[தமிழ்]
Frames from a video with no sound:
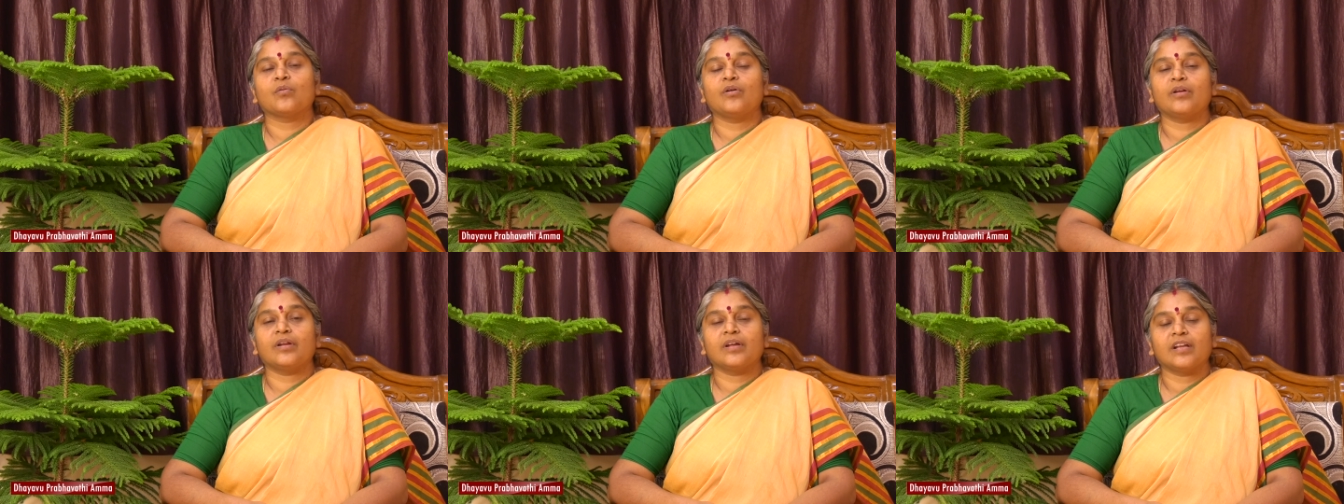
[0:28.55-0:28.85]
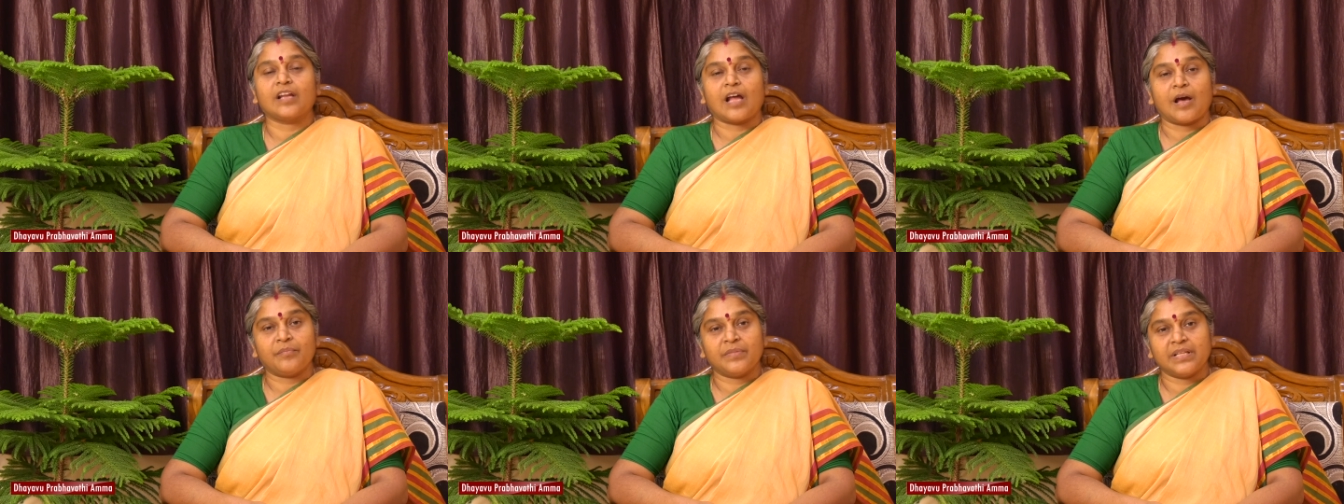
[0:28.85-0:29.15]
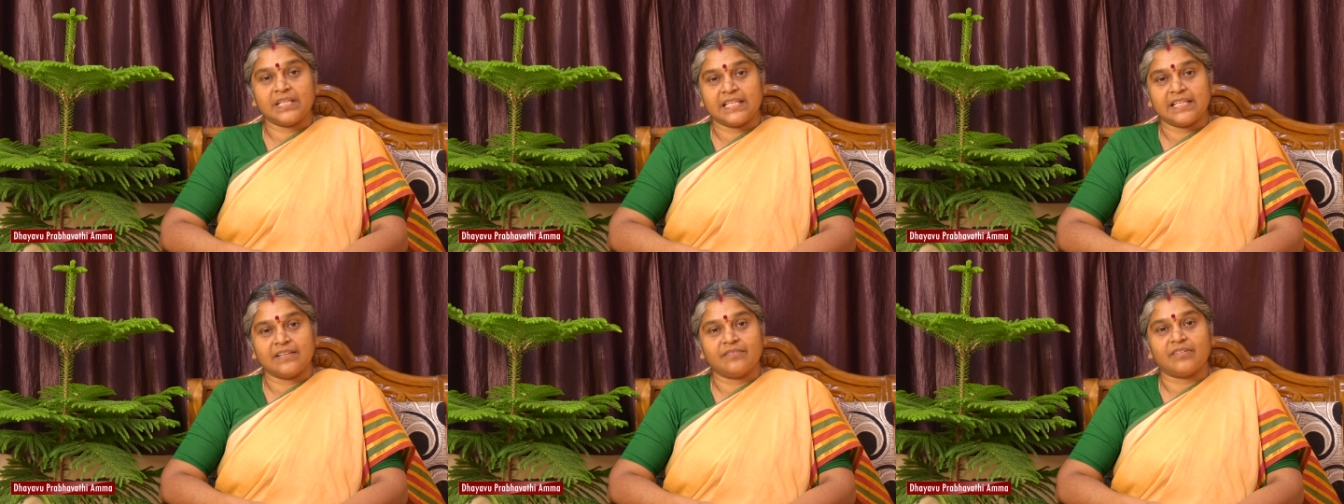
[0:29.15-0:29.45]
ஒரு
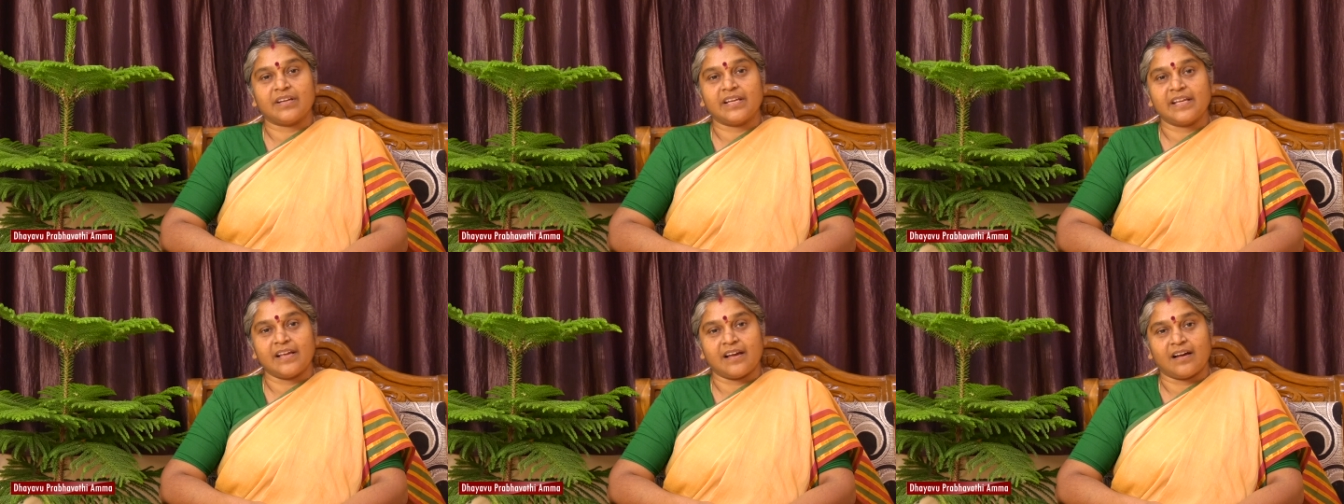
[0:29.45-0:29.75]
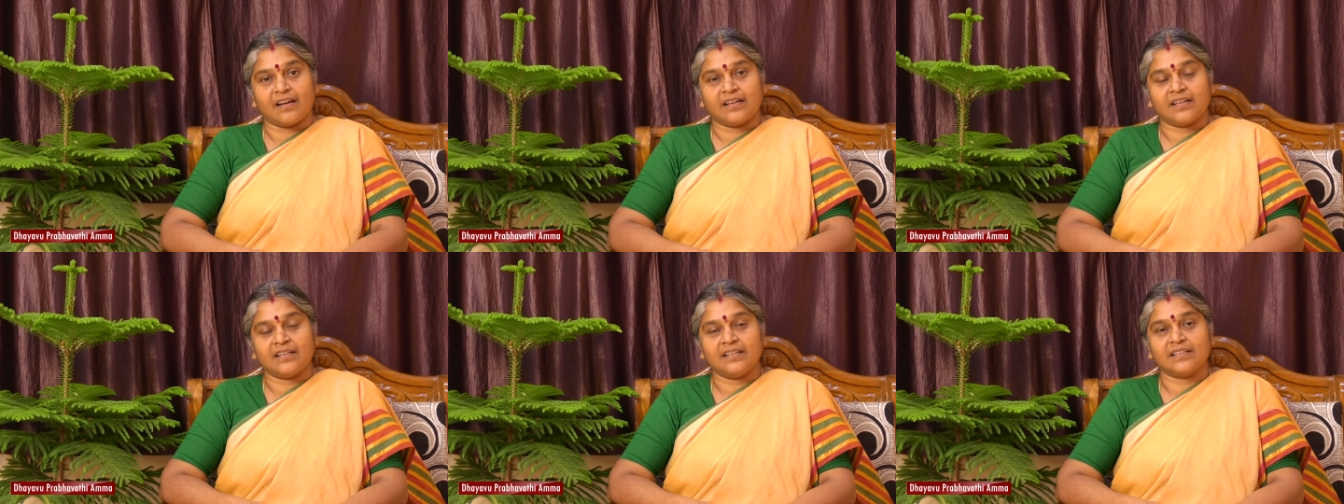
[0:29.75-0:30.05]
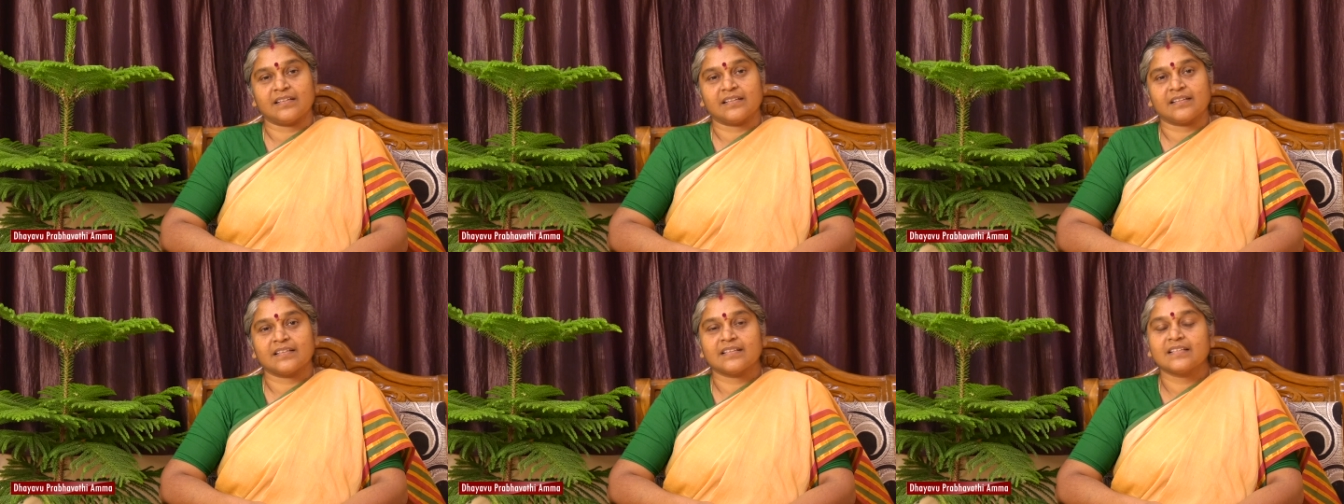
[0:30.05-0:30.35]
கிராமத்தின் வழியாக
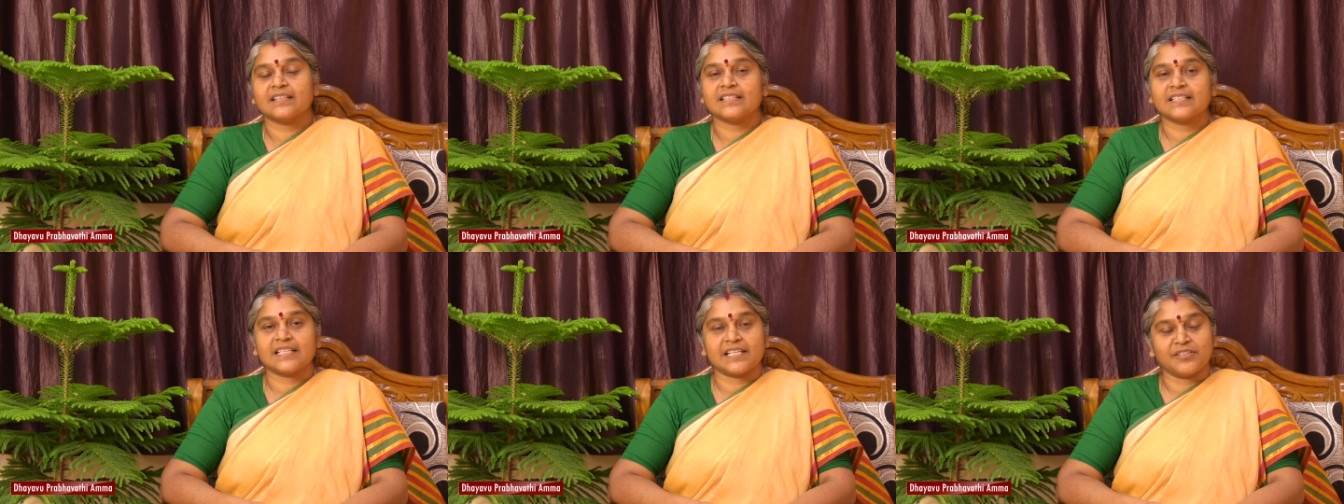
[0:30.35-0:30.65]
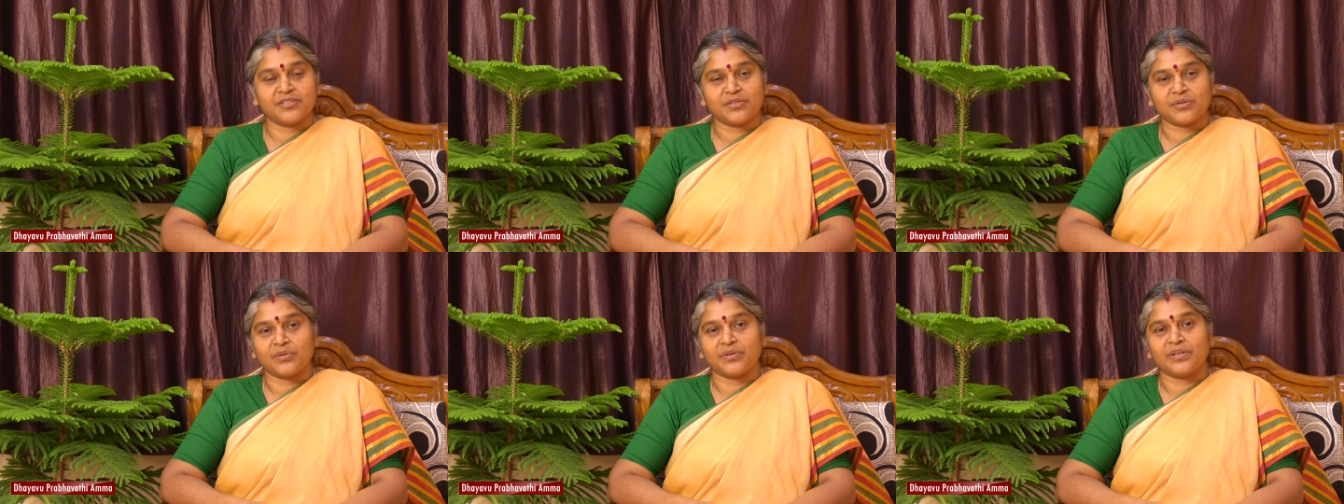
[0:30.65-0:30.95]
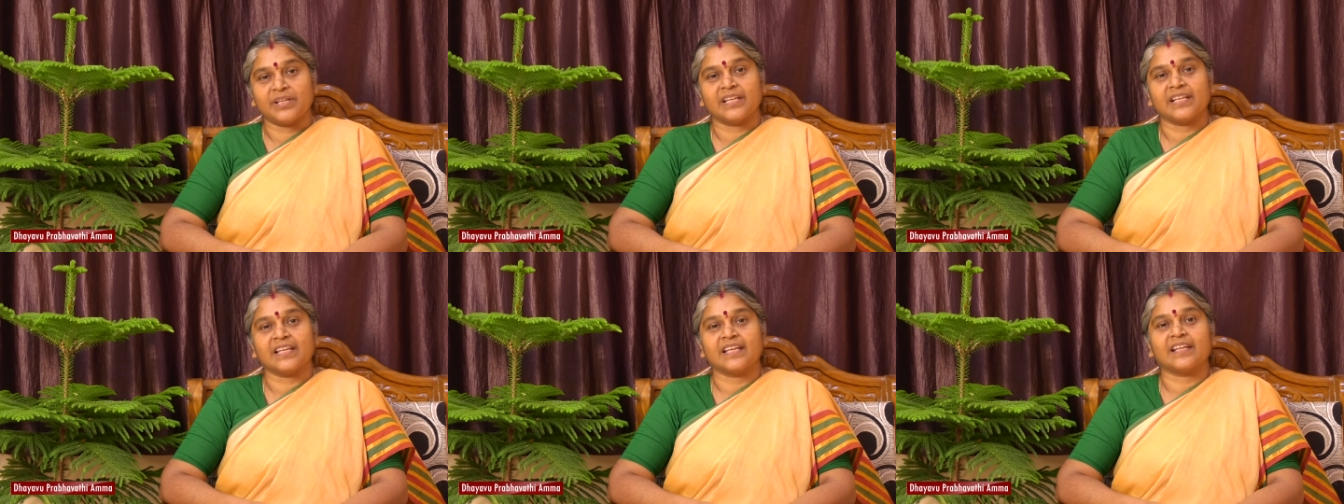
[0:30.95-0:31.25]
சென்று
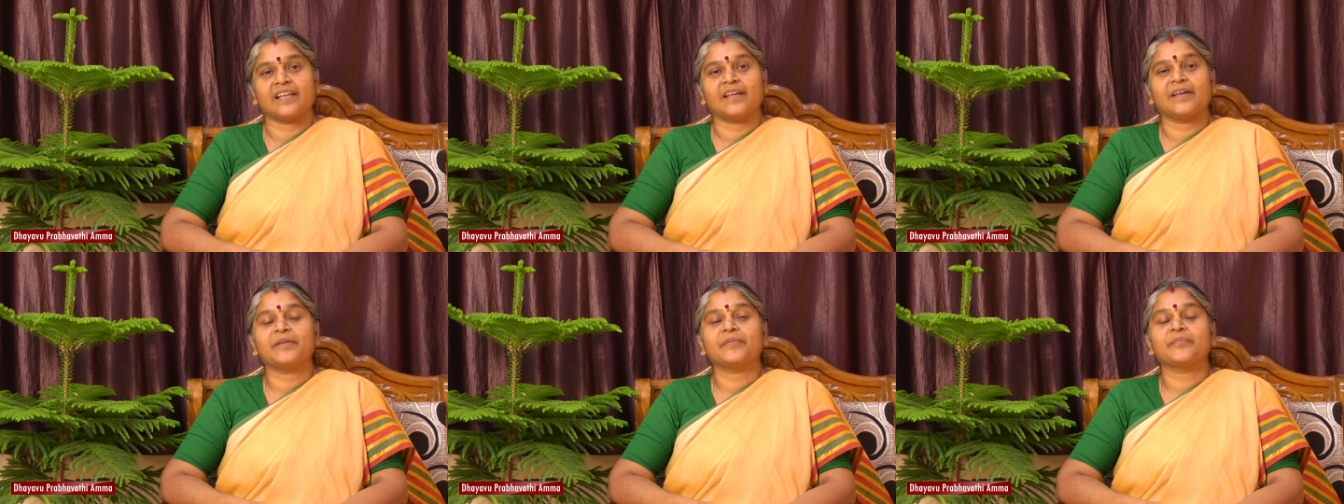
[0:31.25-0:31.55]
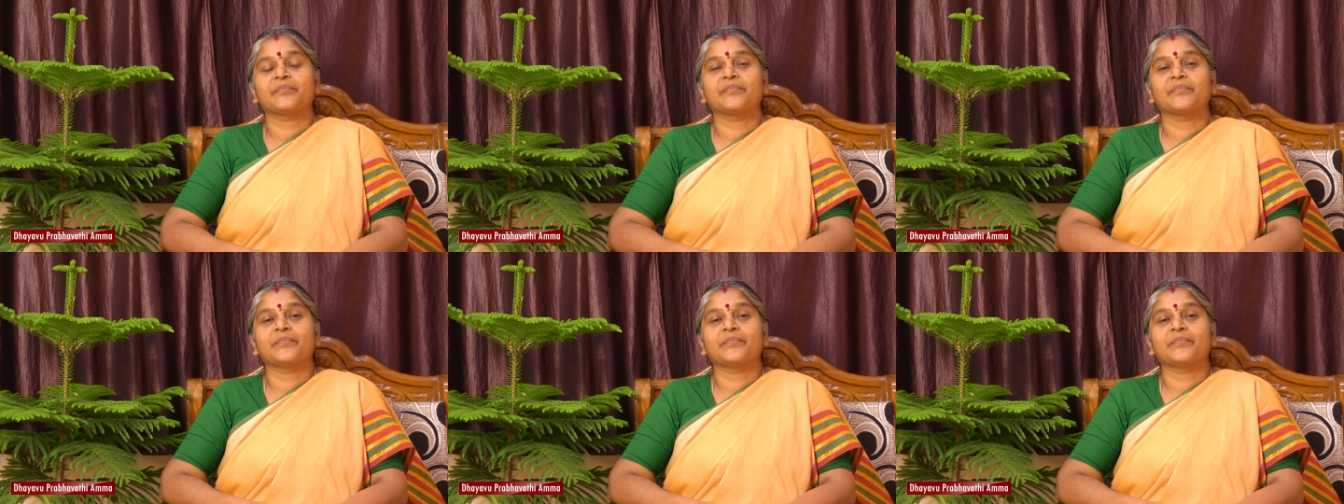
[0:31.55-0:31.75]
கொண்டிருக்கிறார்